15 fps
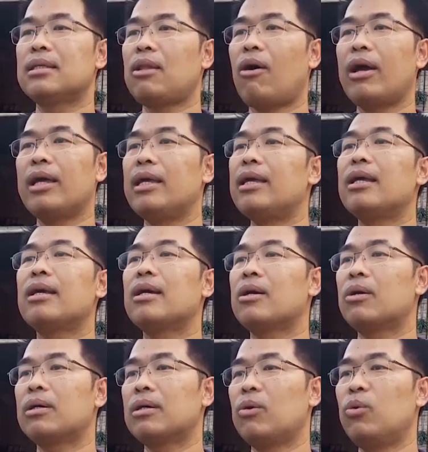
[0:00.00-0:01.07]
ต่อย
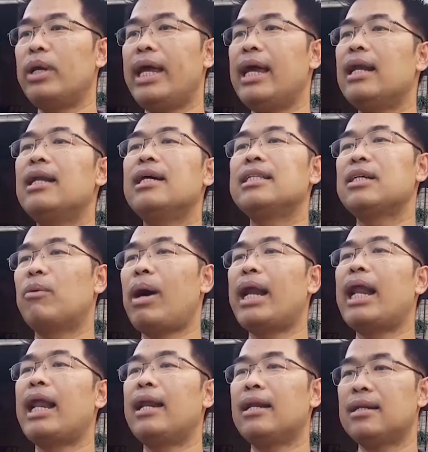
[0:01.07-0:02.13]
คุณเอะเลยจังหวะ
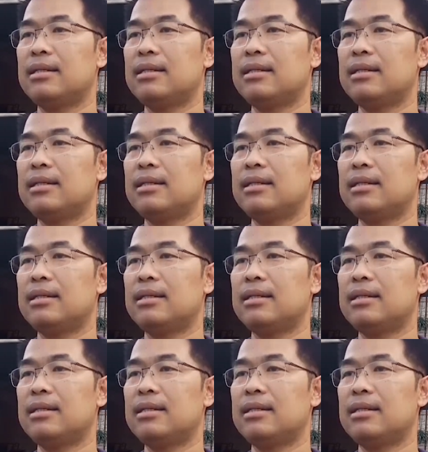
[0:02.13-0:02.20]
นั้น